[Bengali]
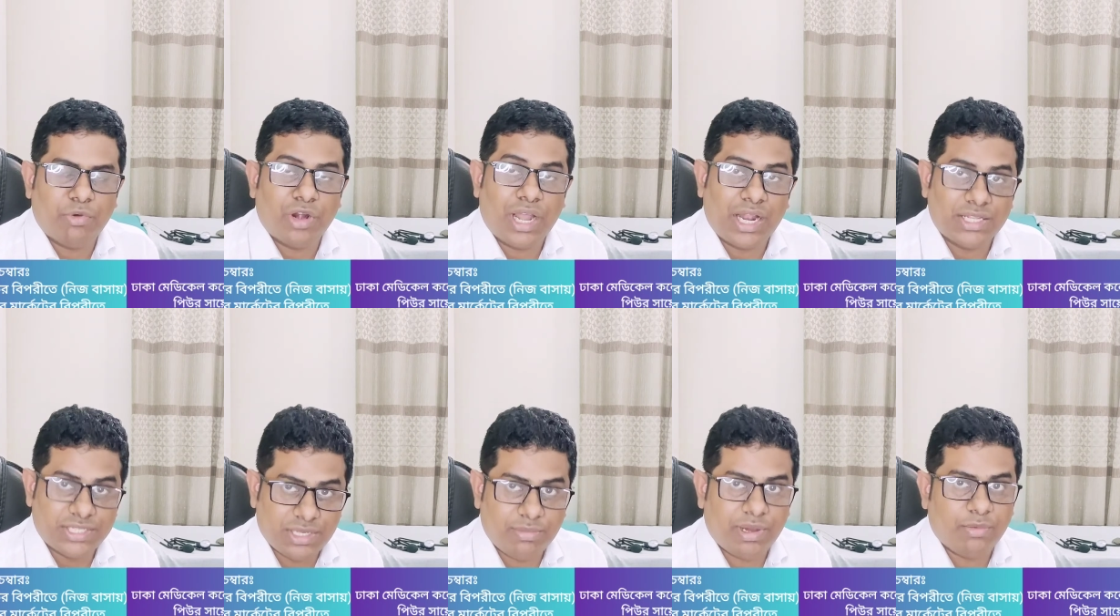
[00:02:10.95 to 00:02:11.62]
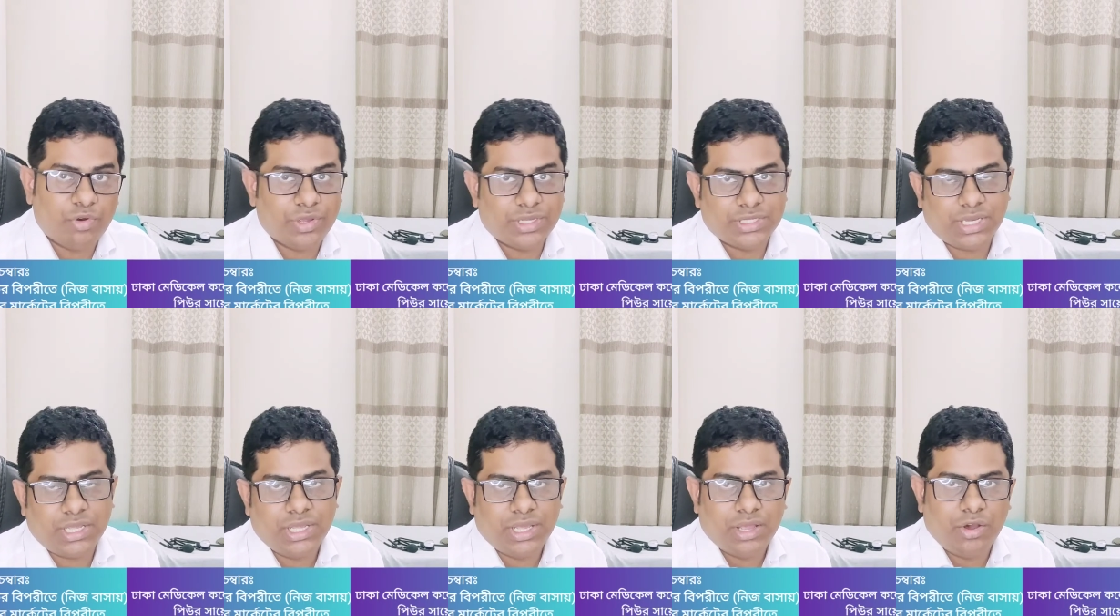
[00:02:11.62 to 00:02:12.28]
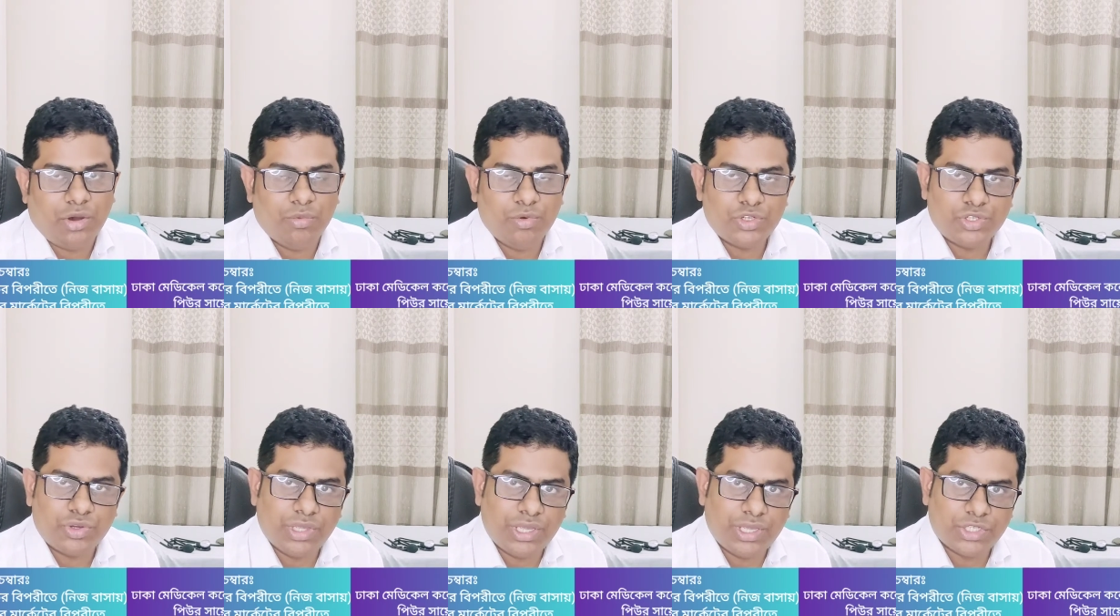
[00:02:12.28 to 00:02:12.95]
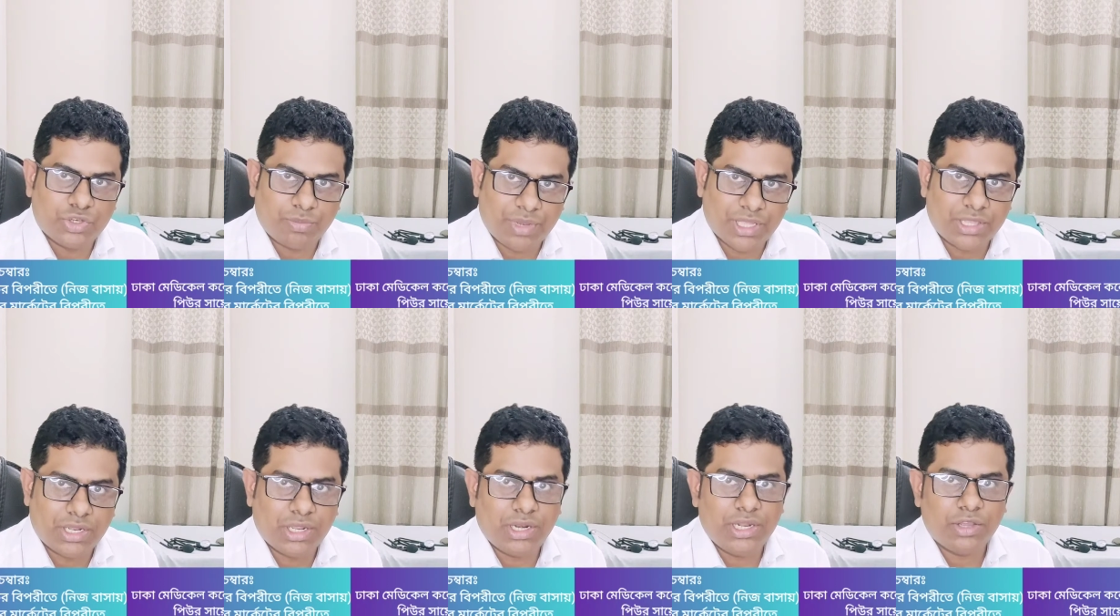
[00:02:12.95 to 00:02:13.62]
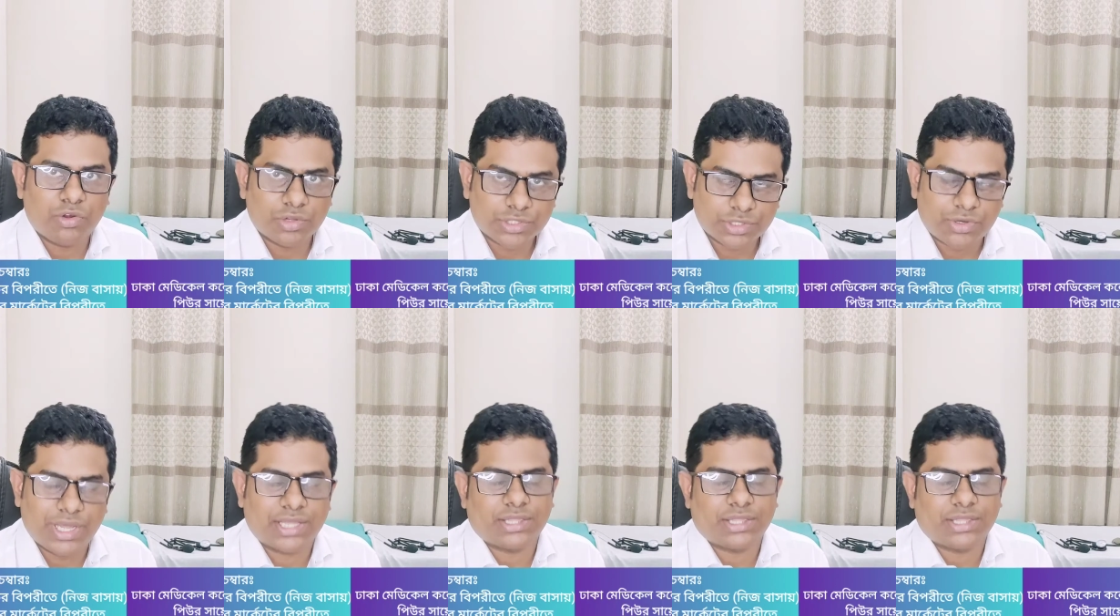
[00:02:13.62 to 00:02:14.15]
এবং লালচে ভাব হয়ে যায় অবশ্যই এইসব ক্ষেত্রে নিকটস্থ